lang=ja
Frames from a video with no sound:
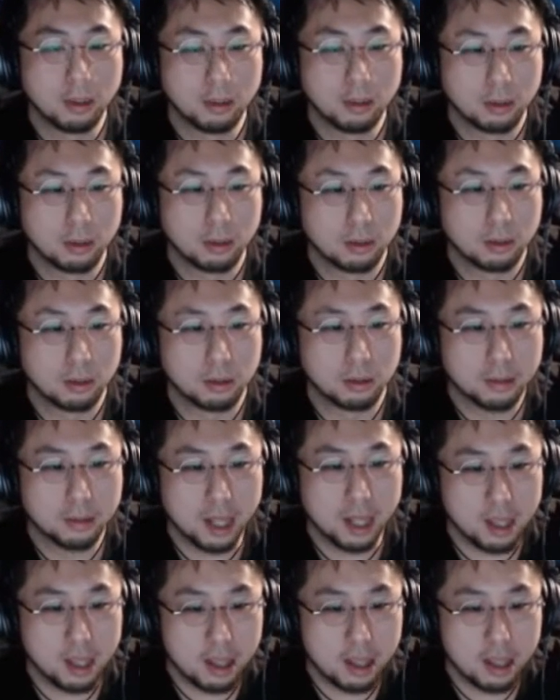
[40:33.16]
そう。
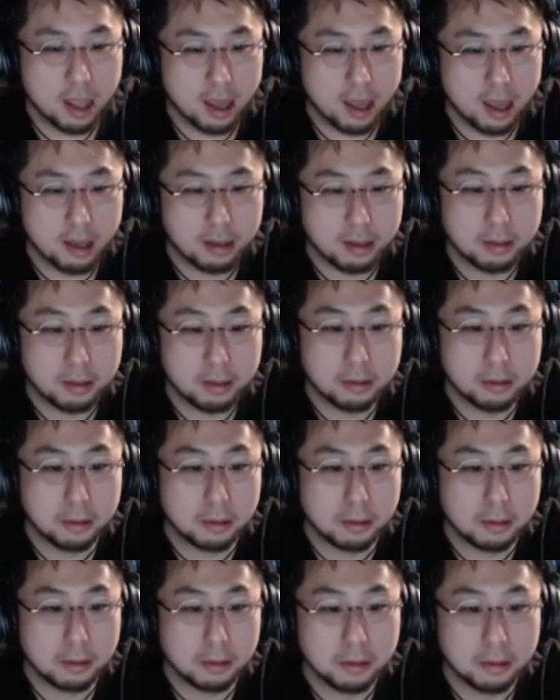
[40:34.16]
何で、
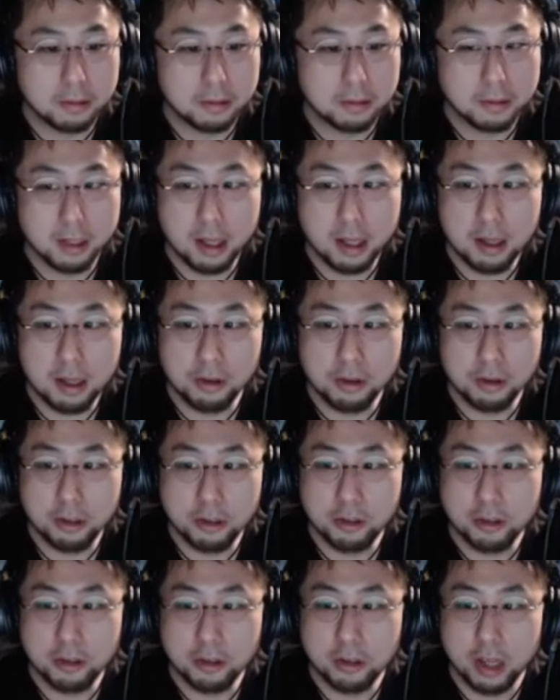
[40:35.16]
こう、何を収
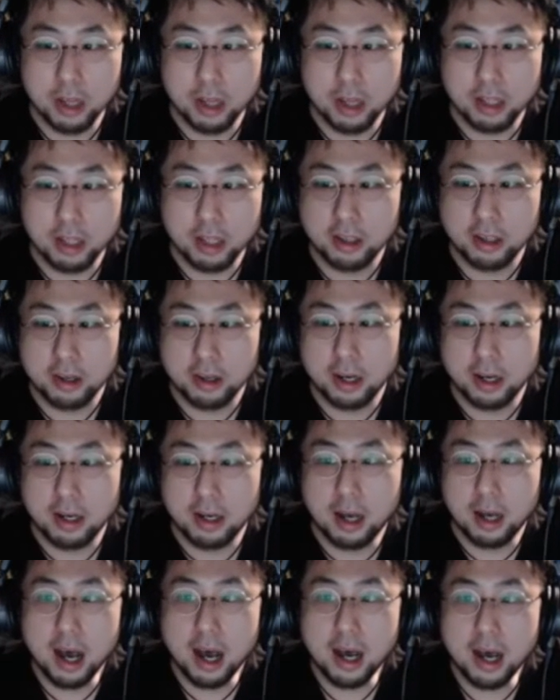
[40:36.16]
入源にしてるか。
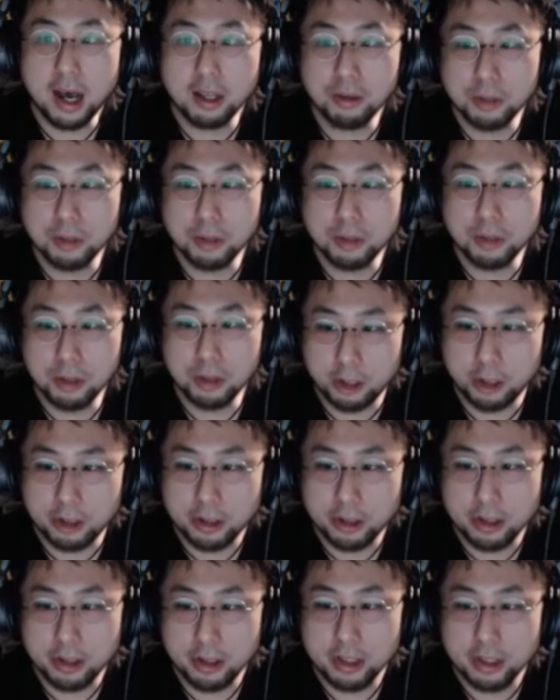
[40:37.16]
ああ、どうもどうも。
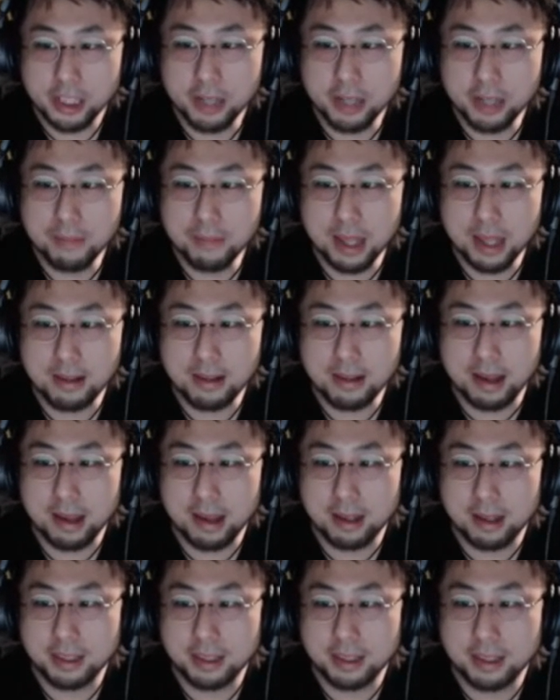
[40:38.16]
チャンミーさんいらっ
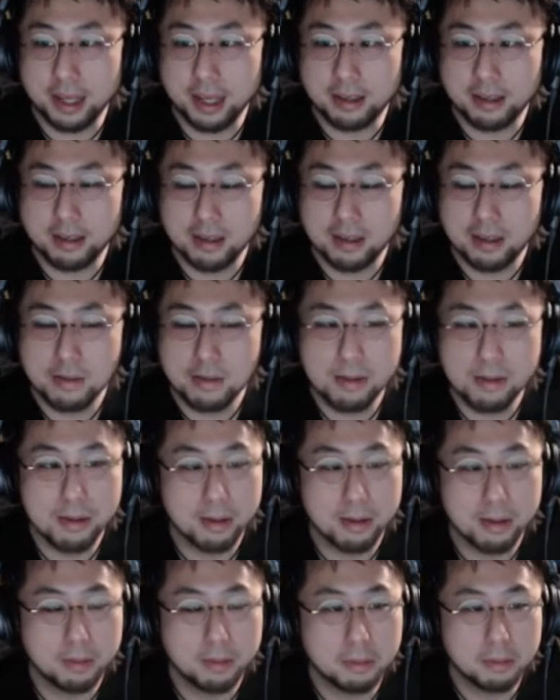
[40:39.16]
しゃい。
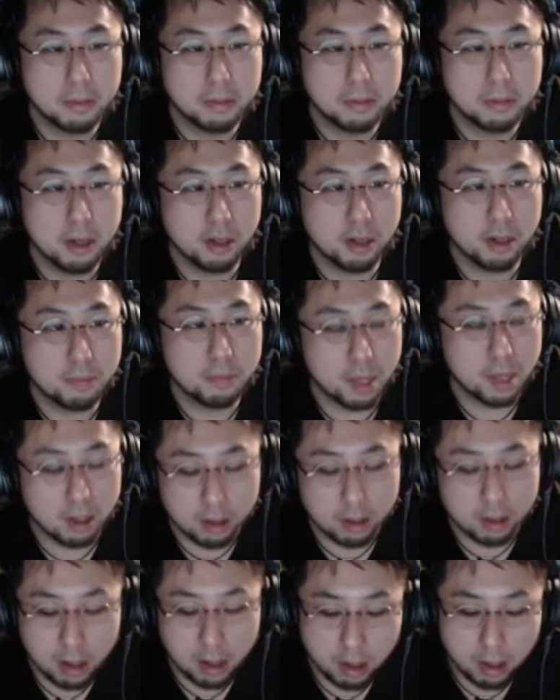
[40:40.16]
テルチャンピーから
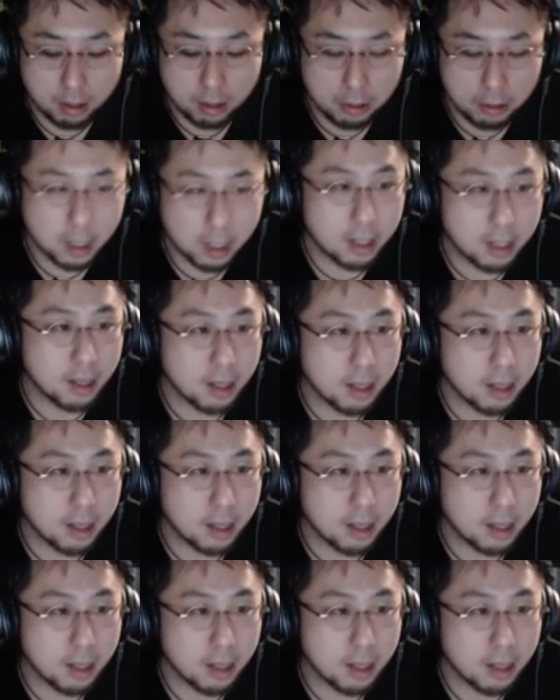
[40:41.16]
連絡来ないね。